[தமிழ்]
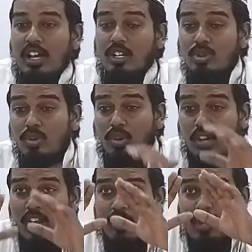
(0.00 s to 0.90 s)

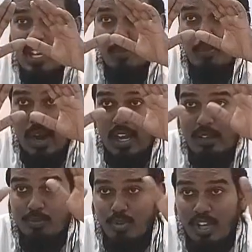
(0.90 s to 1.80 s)
ரசூல்லாவுடைய
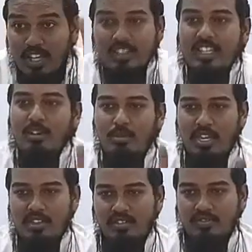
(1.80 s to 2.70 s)
படைப்புடைய
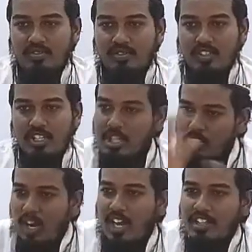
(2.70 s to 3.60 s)
தன்மை
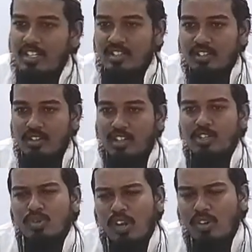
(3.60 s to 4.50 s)
இதுவும் ஹதீஸ்
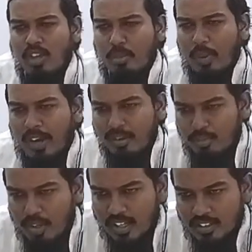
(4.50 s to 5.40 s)
ரசூல்லாவுடைய
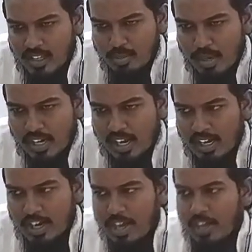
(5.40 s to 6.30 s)
படைப்புடைய தன்மைனா
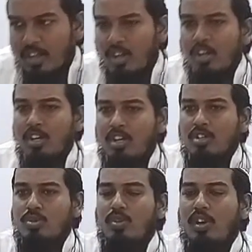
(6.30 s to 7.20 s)
என்ன
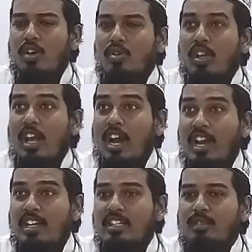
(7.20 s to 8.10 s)
ரசூல்லாவுடைய
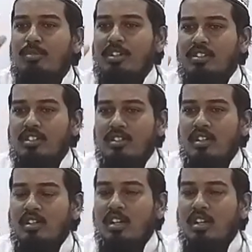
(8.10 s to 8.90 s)
ஹைட் எப்படி இருந்துச்சு